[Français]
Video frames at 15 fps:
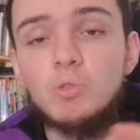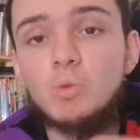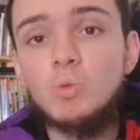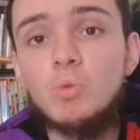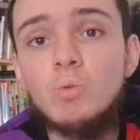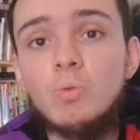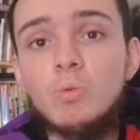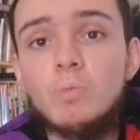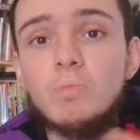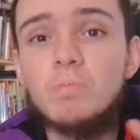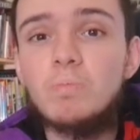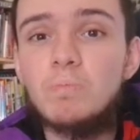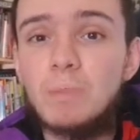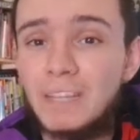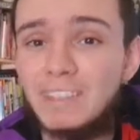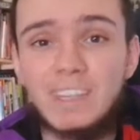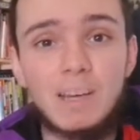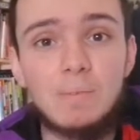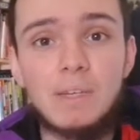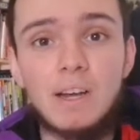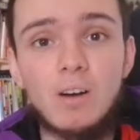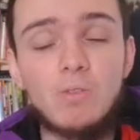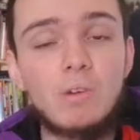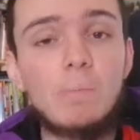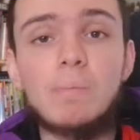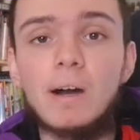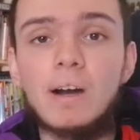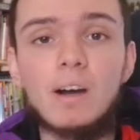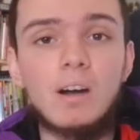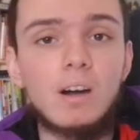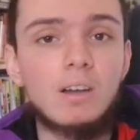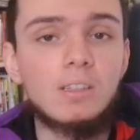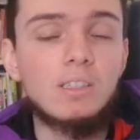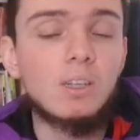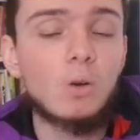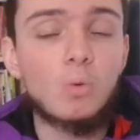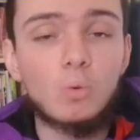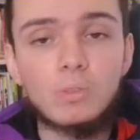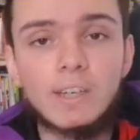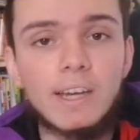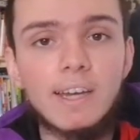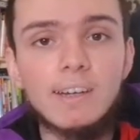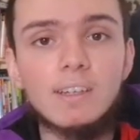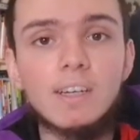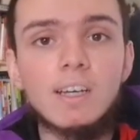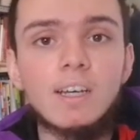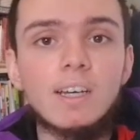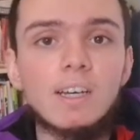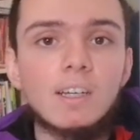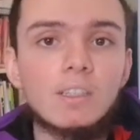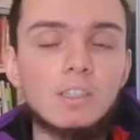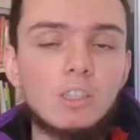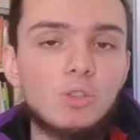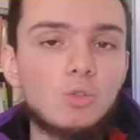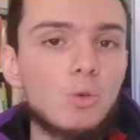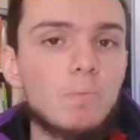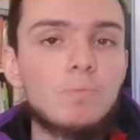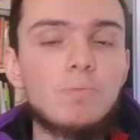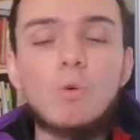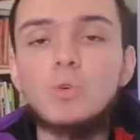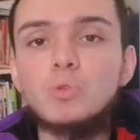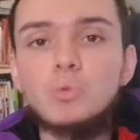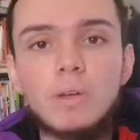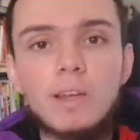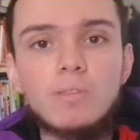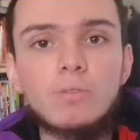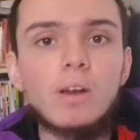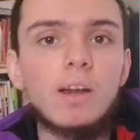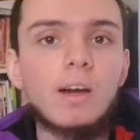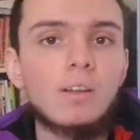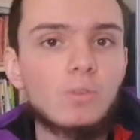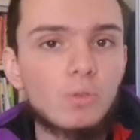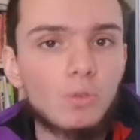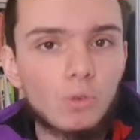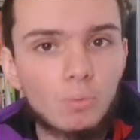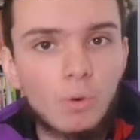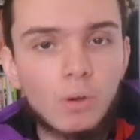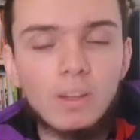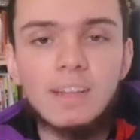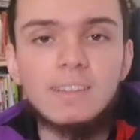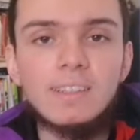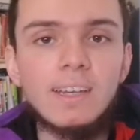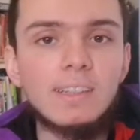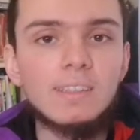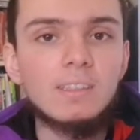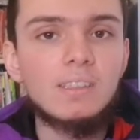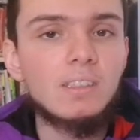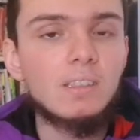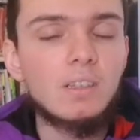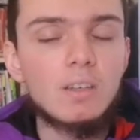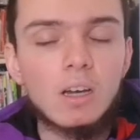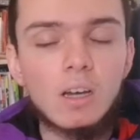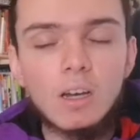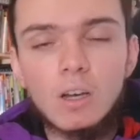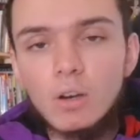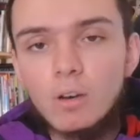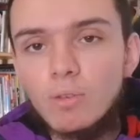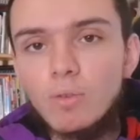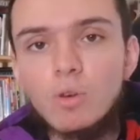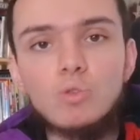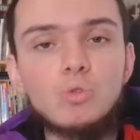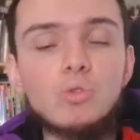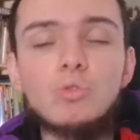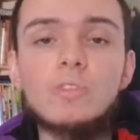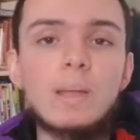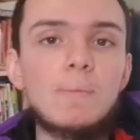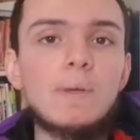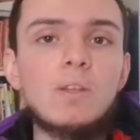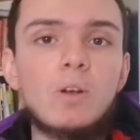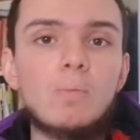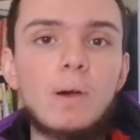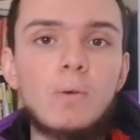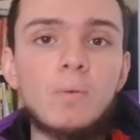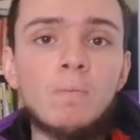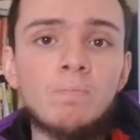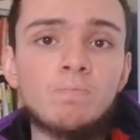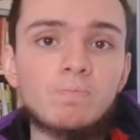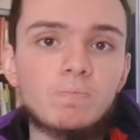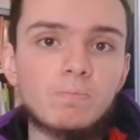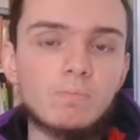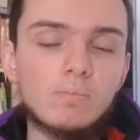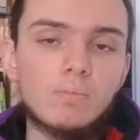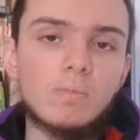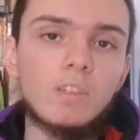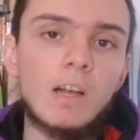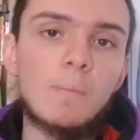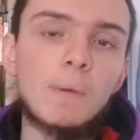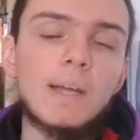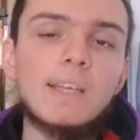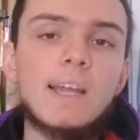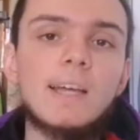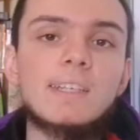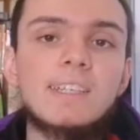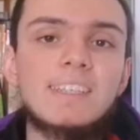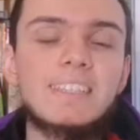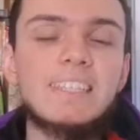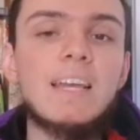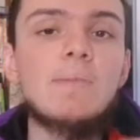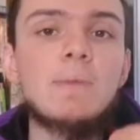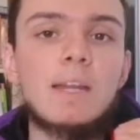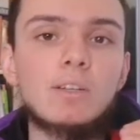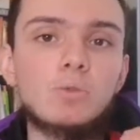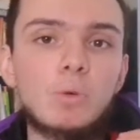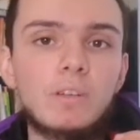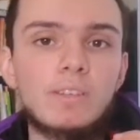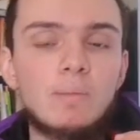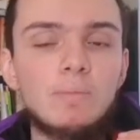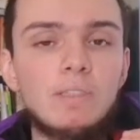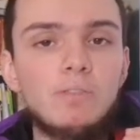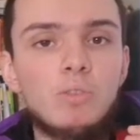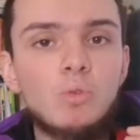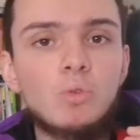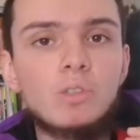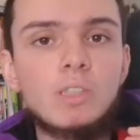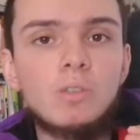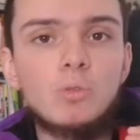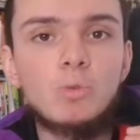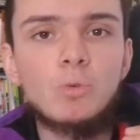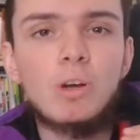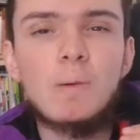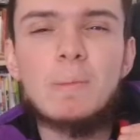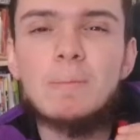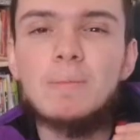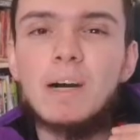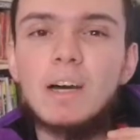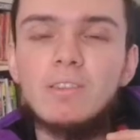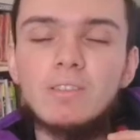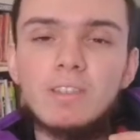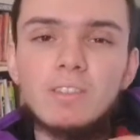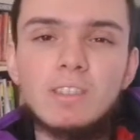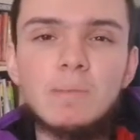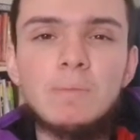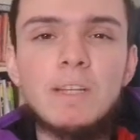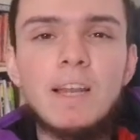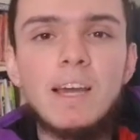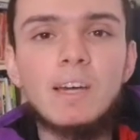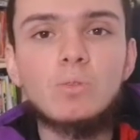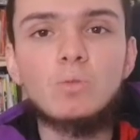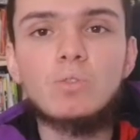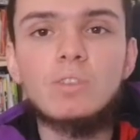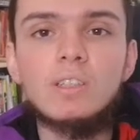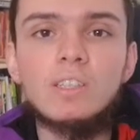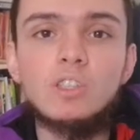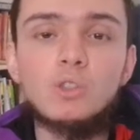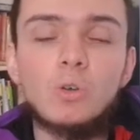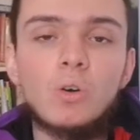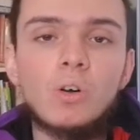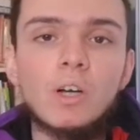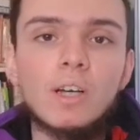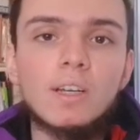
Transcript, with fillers: jouent pas très bien, on va pas dire le contraire. Qui jouent pour jouer, voilà, sans se prendre la tête, qui veulent juste taper dans le ballon. Après, il y a la quatrième et la troisième division qui sont quand même assez similaires. Donc, c'est des gens